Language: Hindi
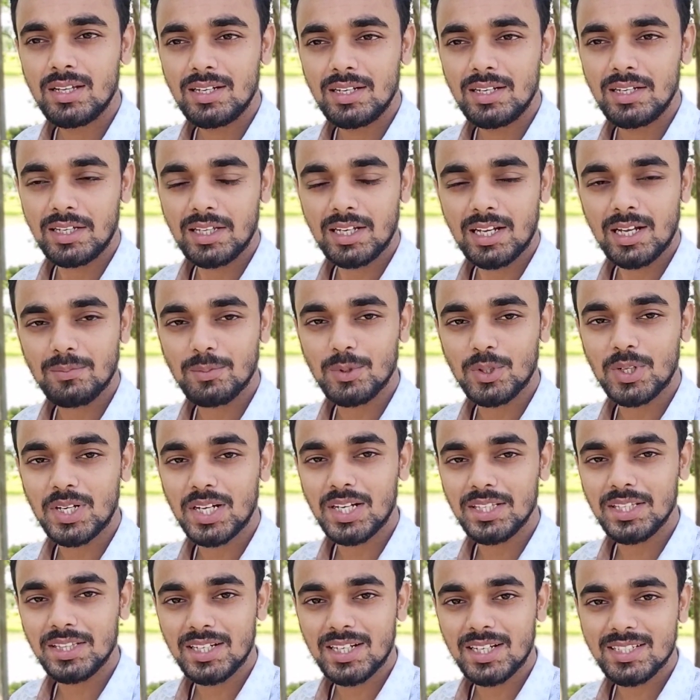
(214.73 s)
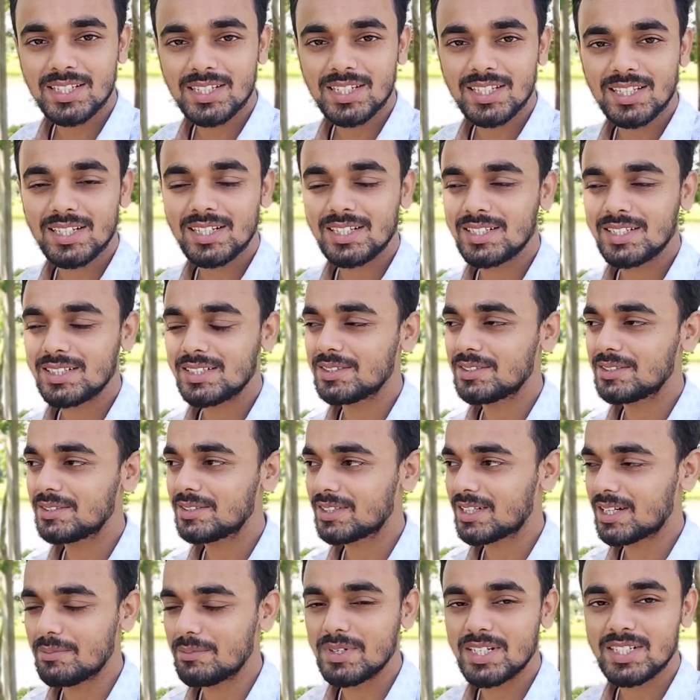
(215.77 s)
लेकिन आप लोग का इतना ज़्यादा
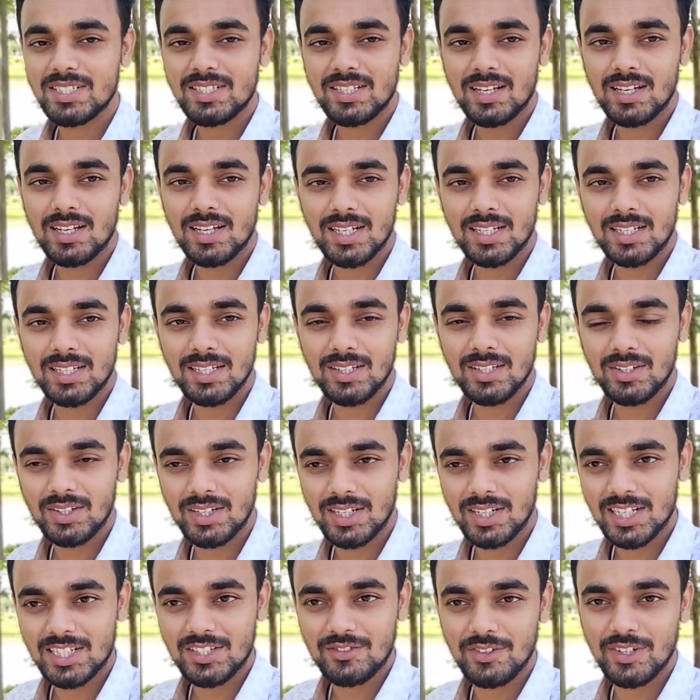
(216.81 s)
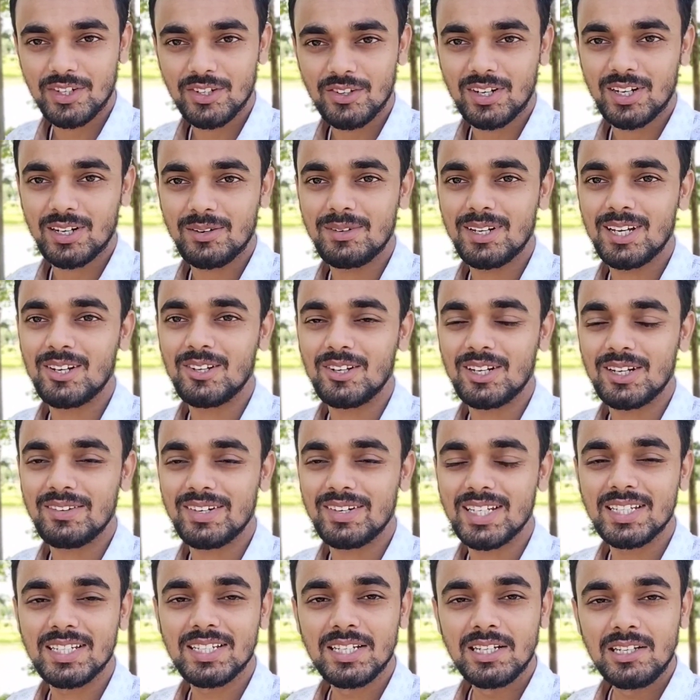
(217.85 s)
कमेंट्स आया कि नेक्स्ट वीडियो कब डालोगे
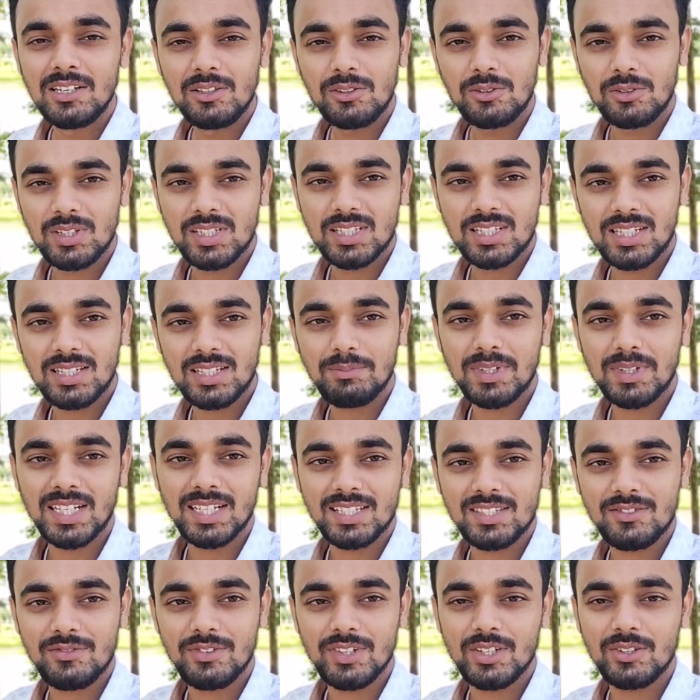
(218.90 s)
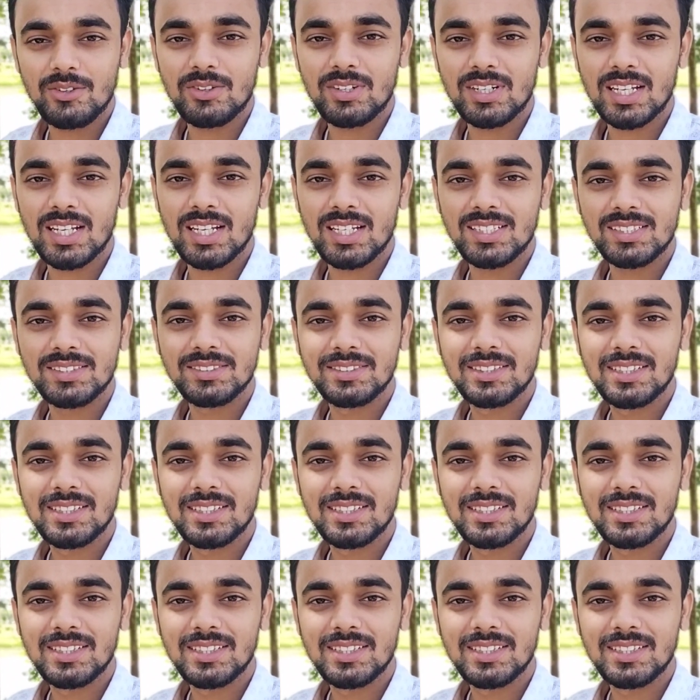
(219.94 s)
भाई तो इसलिए मैं इस वीडियो को लाया